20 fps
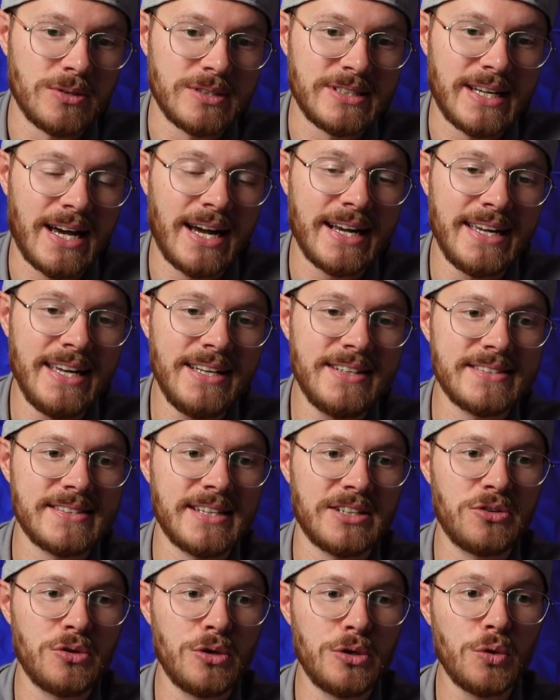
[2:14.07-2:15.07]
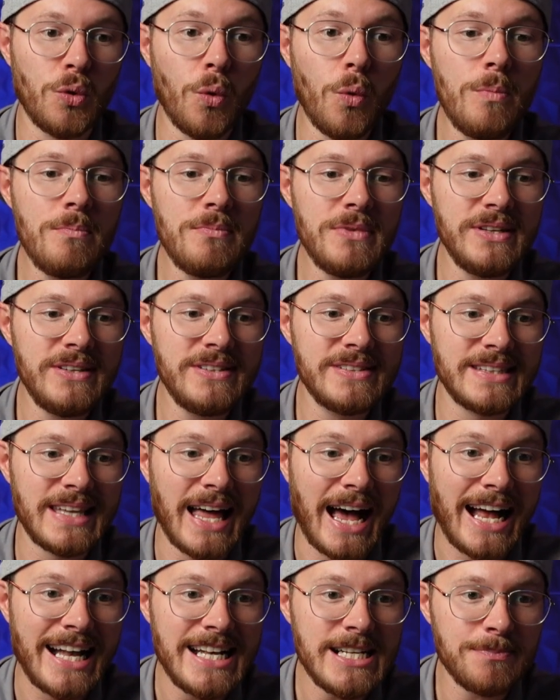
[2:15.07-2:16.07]
Und da geht es natürlich um
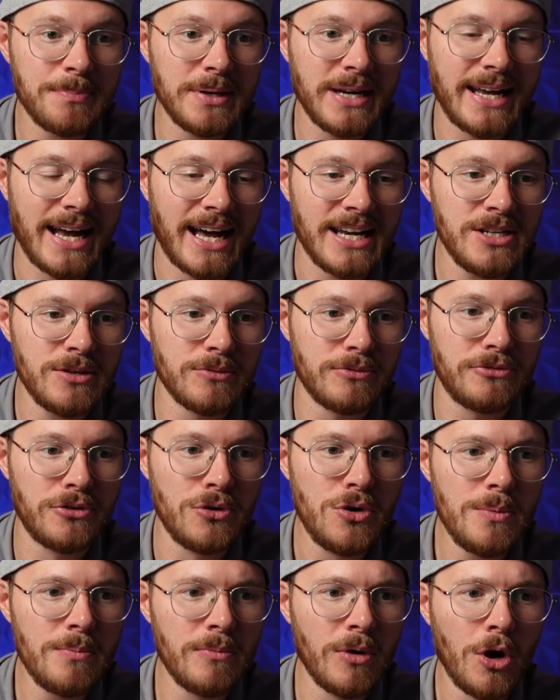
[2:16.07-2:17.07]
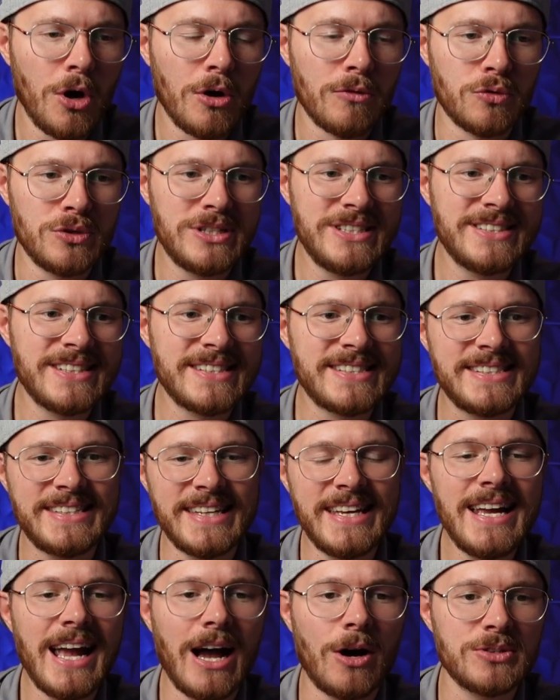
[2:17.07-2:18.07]
diesen altbekannten Film, wo dieses
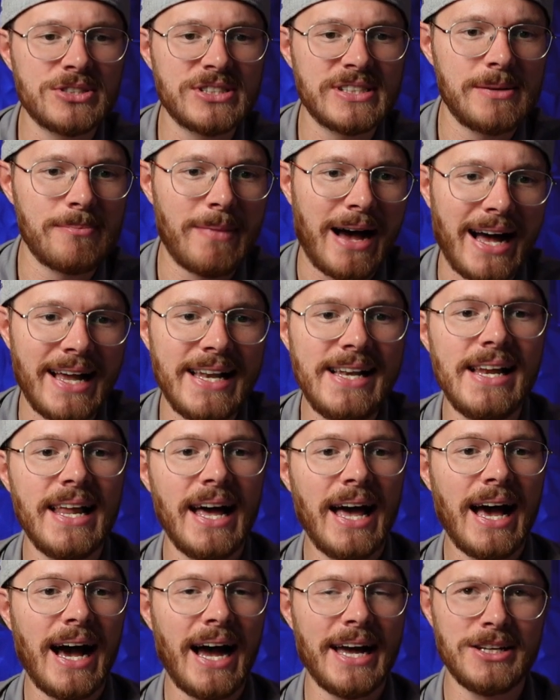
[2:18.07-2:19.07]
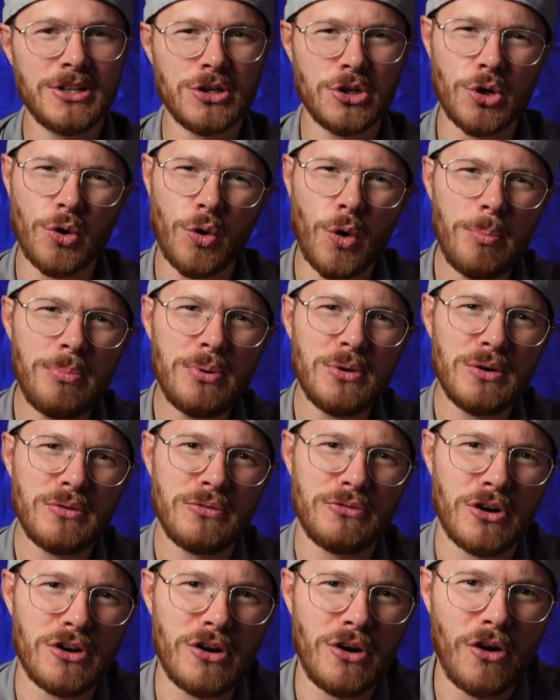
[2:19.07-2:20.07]
Ding aus dem All eine Gruppe
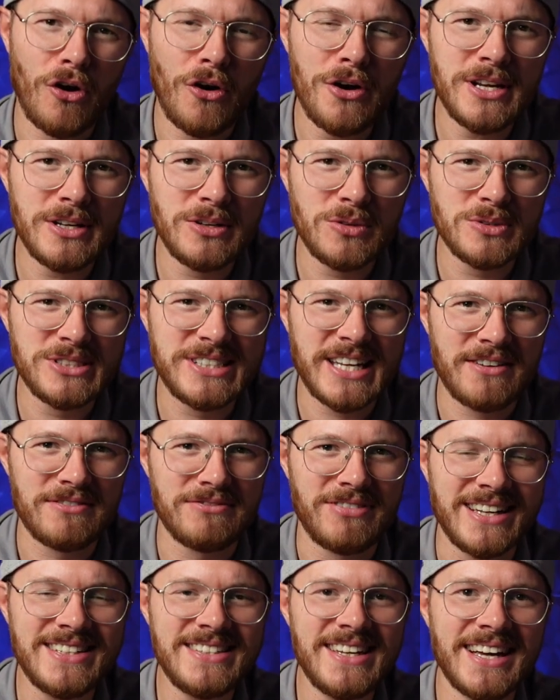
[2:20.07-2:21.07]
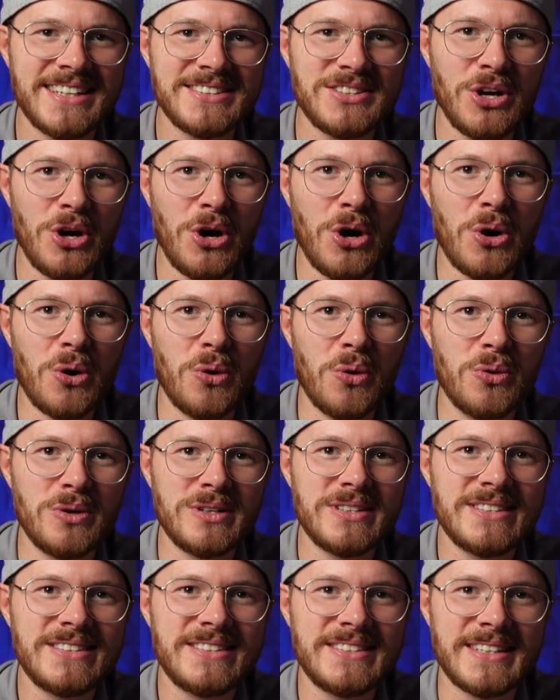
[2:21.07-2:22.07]
von Leuten unterwandert
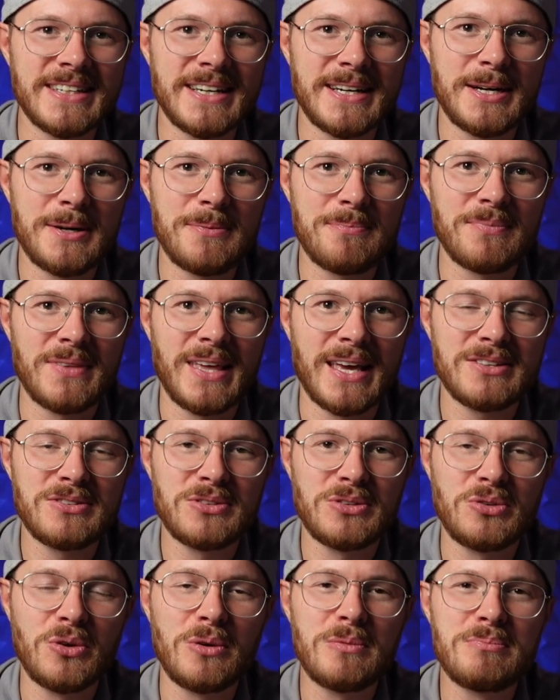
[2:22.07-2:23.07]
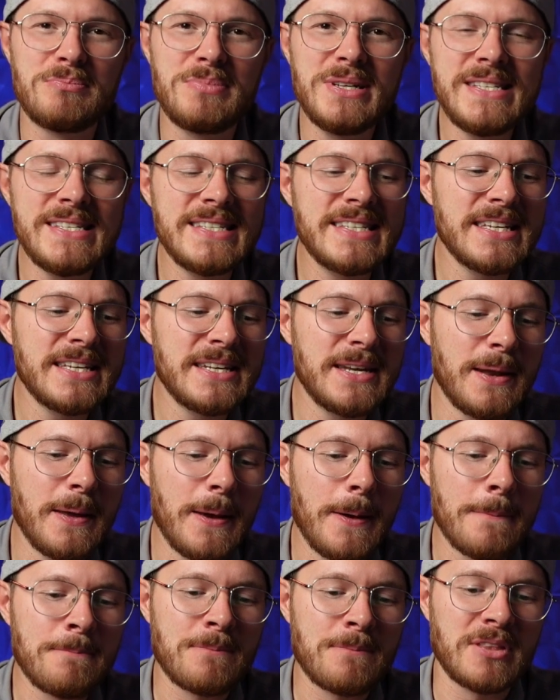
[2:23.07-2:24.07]
und ähm, ja, so, so ein bisschen
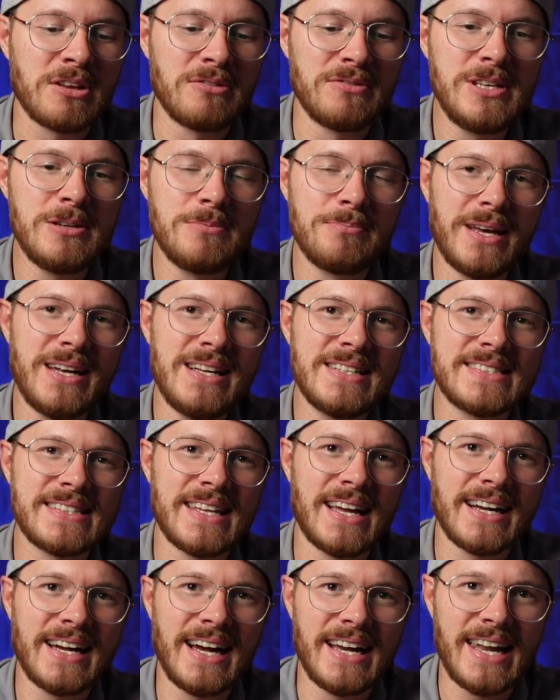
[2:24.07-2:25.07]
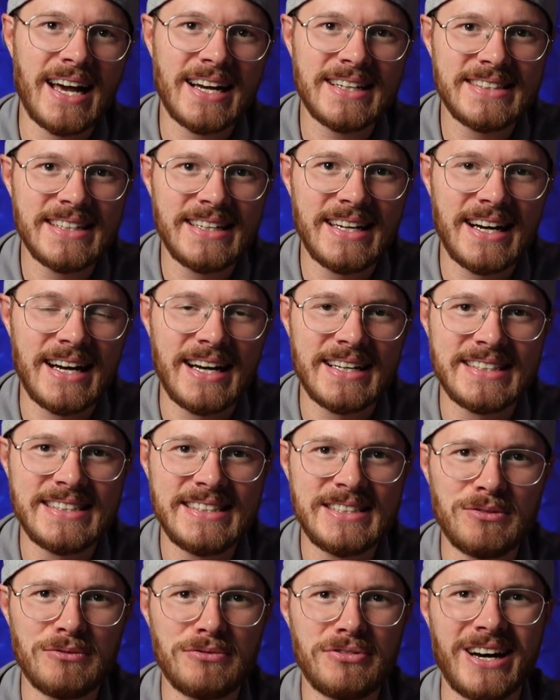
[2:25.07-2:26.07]
wie in Battlestar Galactica
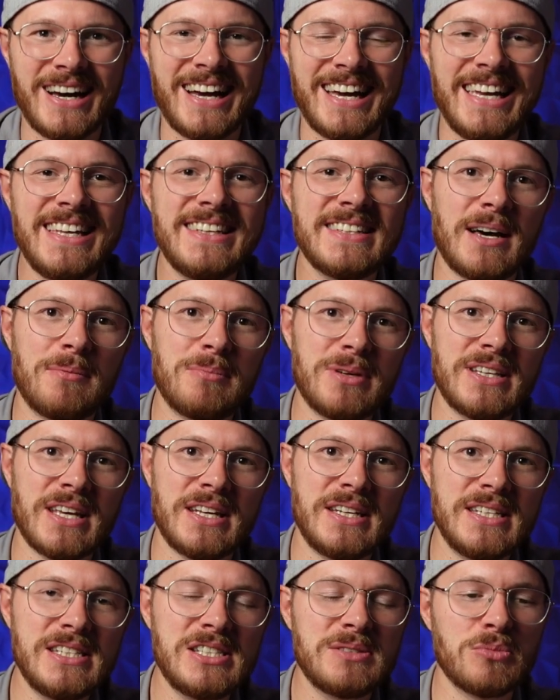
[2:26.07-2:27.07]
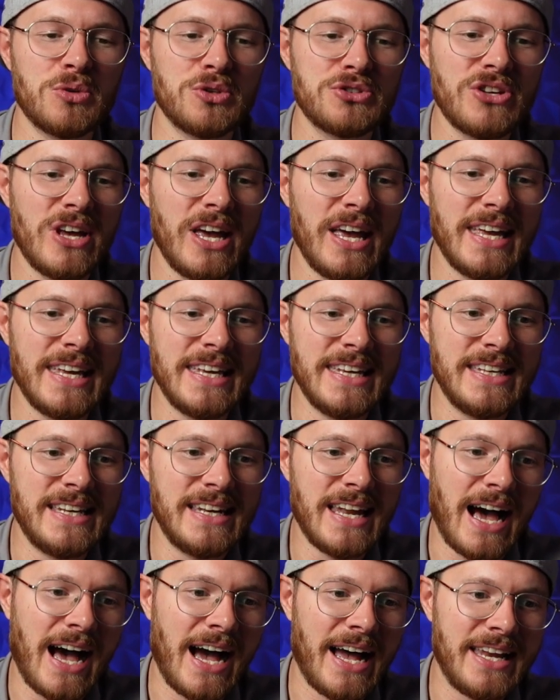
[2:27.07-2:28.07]
diesen Verrätermechanismus
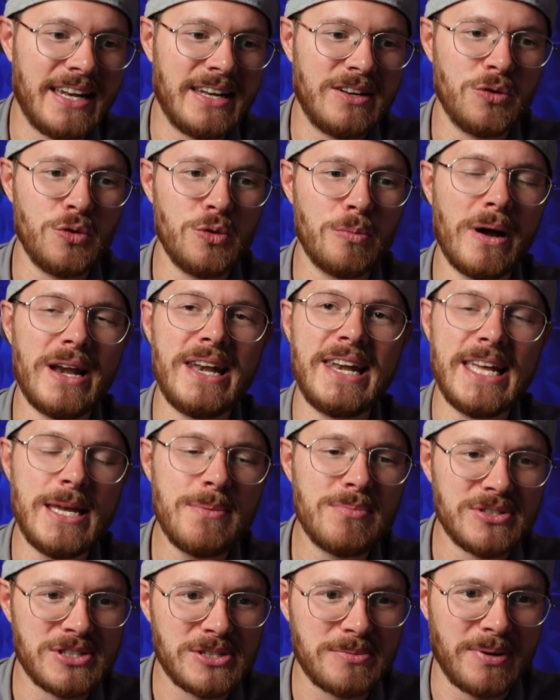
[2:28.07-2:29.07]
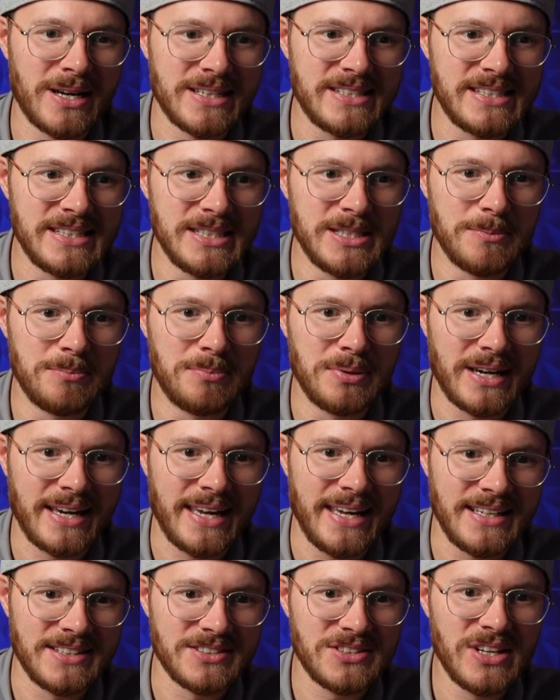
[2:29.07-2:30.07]
in eine Überlebenspartie
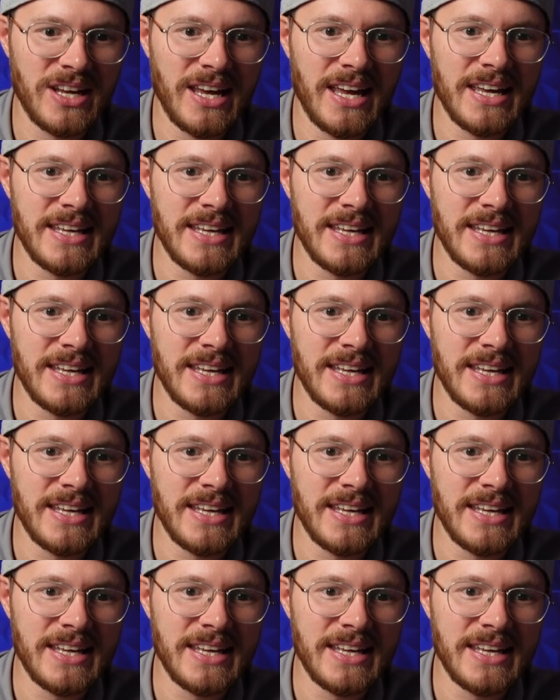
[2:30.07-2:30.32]
bringt.